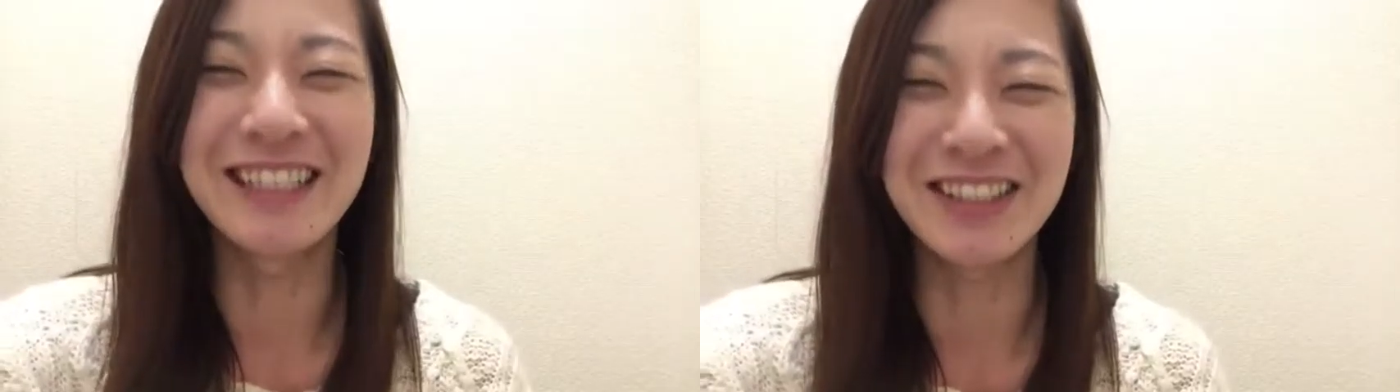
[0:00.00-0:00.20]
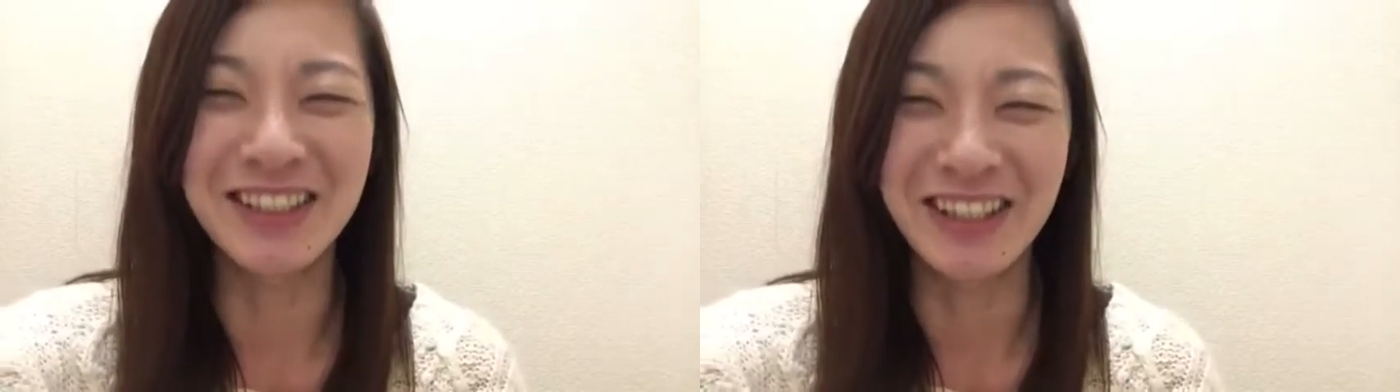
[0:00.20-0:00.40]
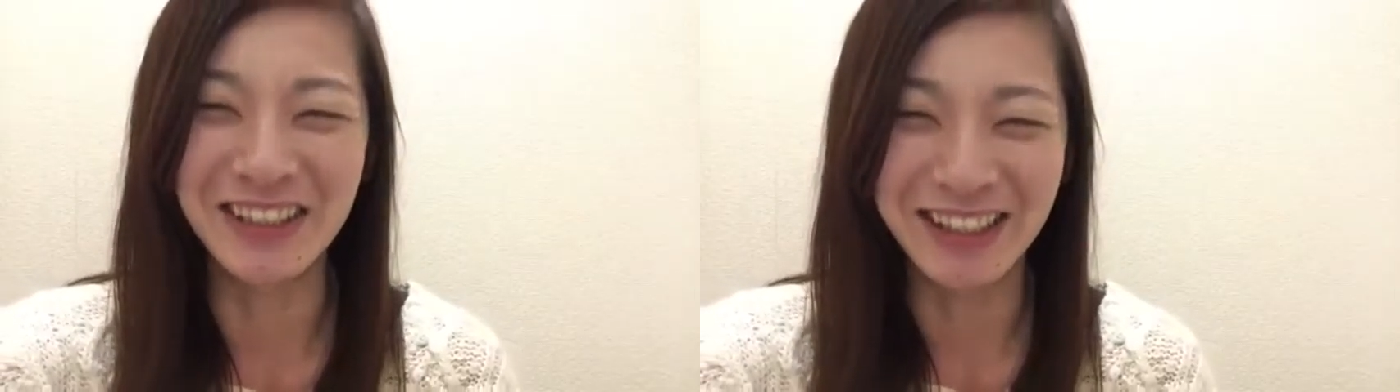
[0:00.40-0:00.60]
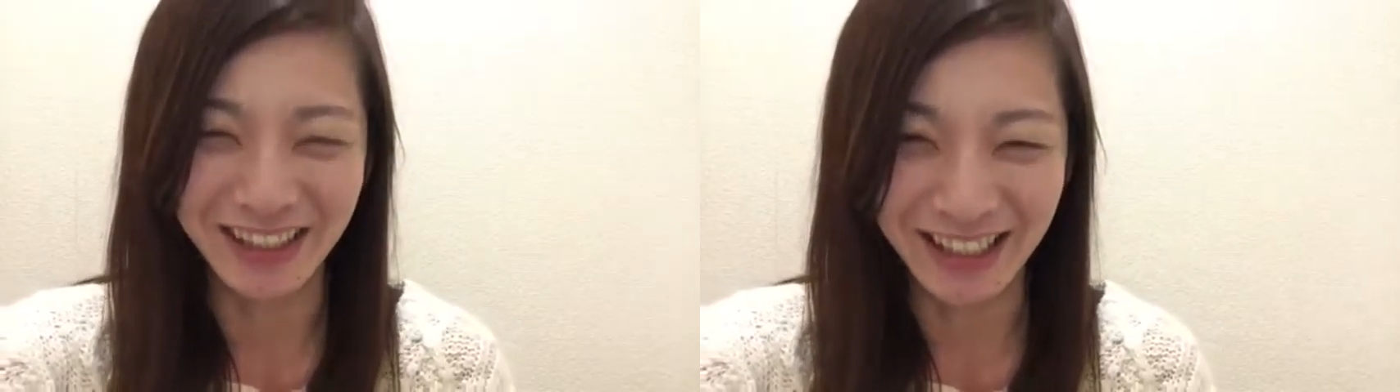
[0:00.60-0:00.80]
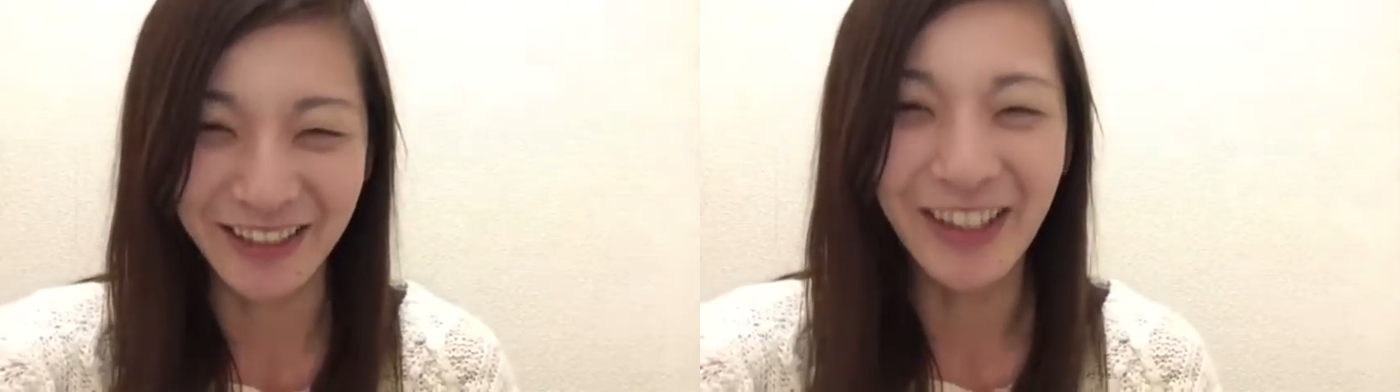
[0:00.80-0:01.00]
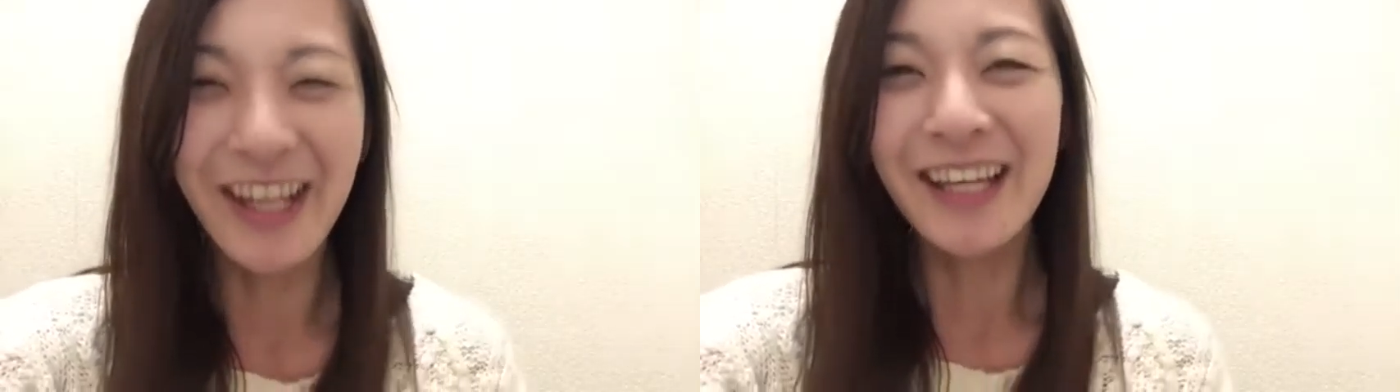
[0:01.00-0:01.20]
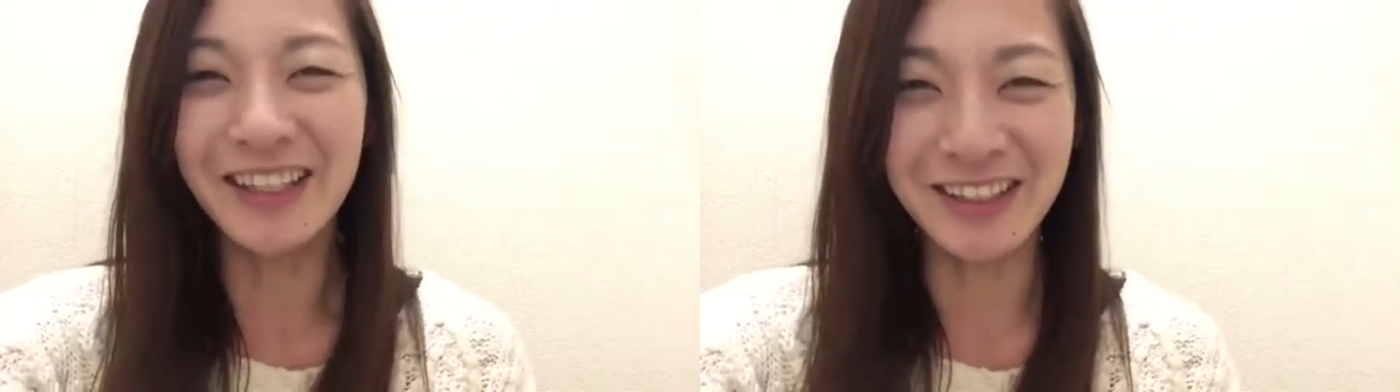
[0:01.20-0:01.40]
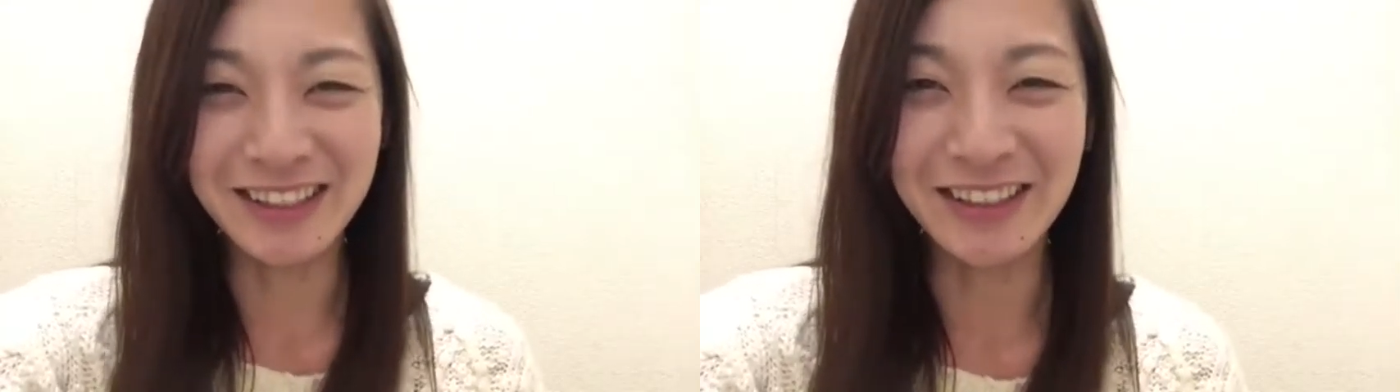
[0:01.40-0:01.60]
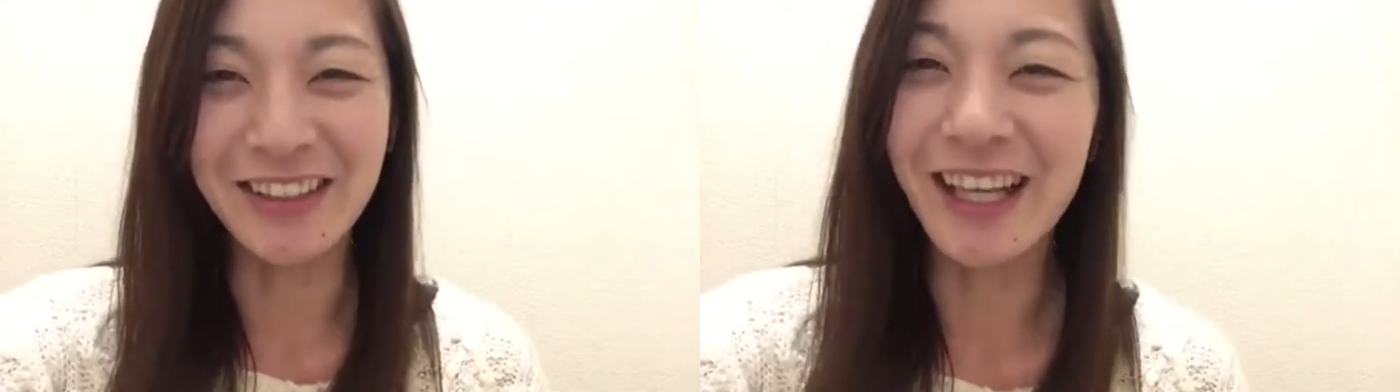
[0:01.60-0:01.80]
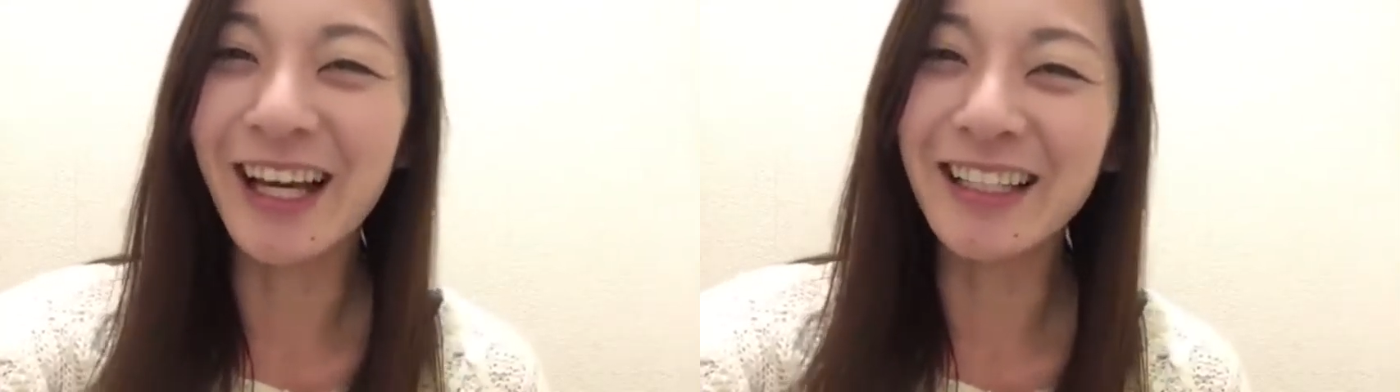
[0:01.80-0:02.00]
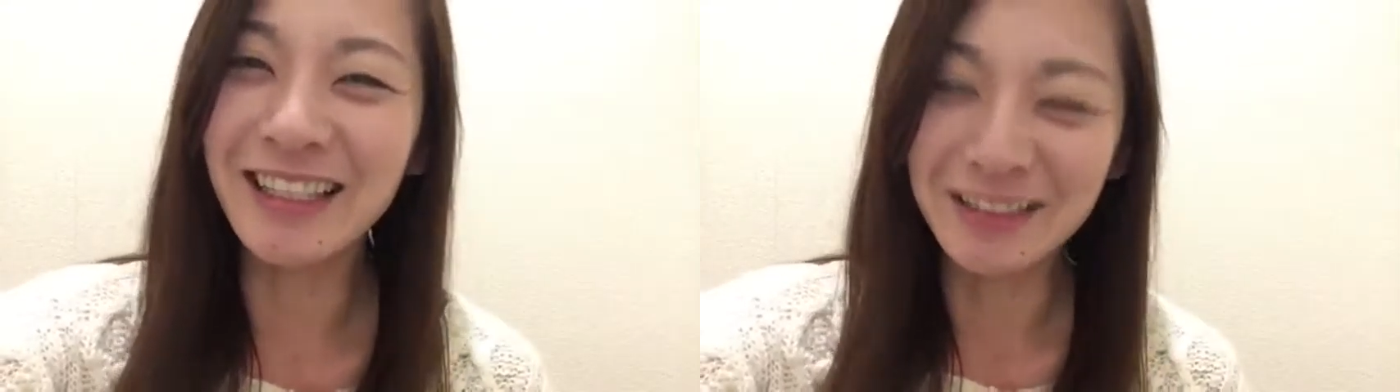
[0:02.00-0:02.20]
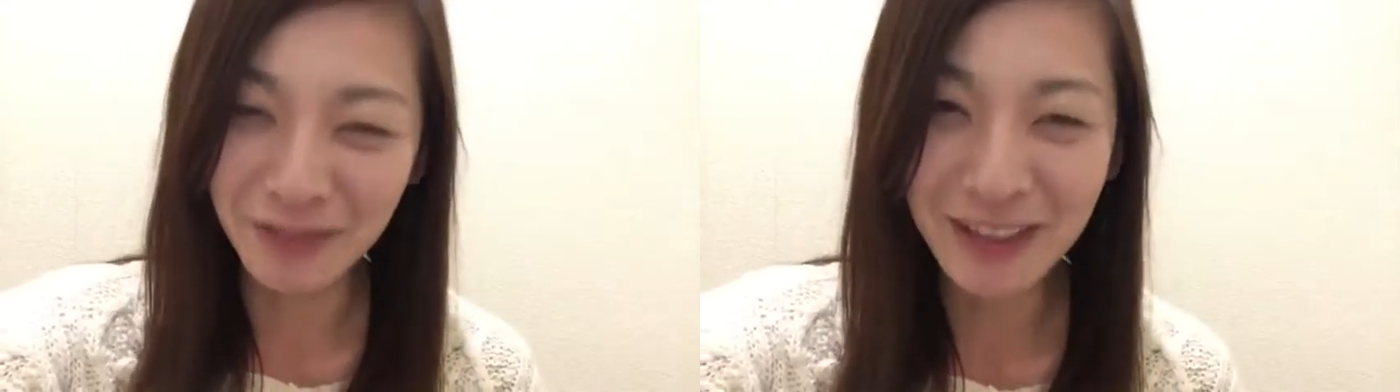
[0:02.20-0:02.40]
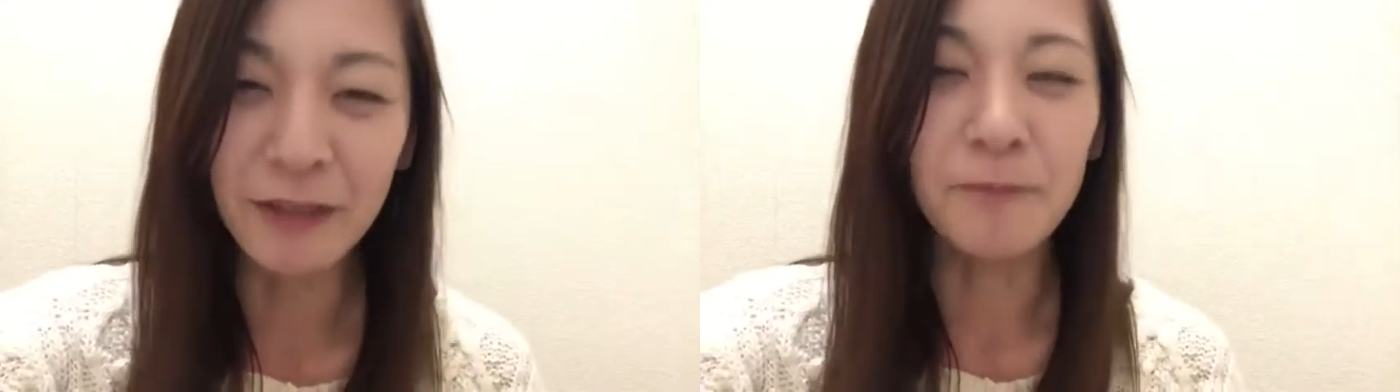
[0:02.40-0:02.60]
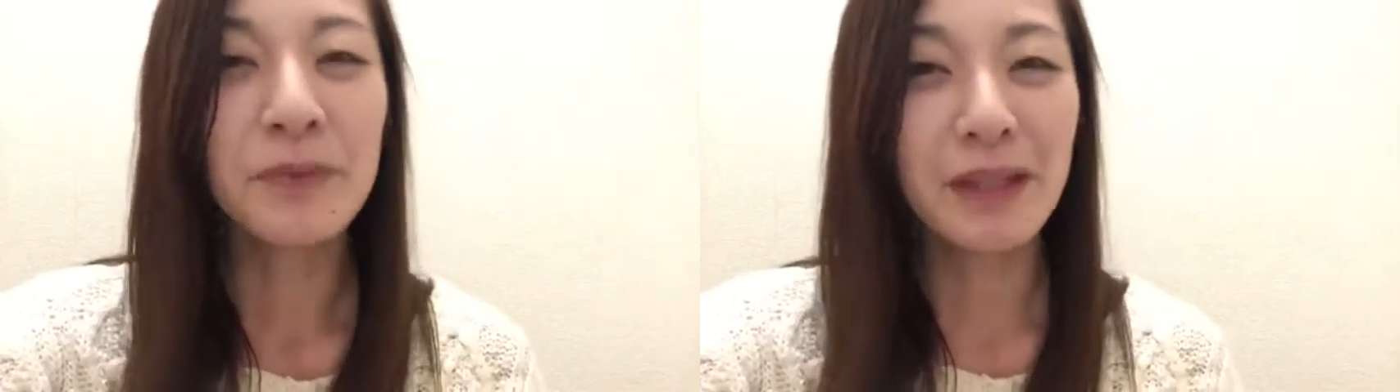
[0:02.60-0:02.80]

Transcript: 同じこと言ってるけどよろしくお願いいたします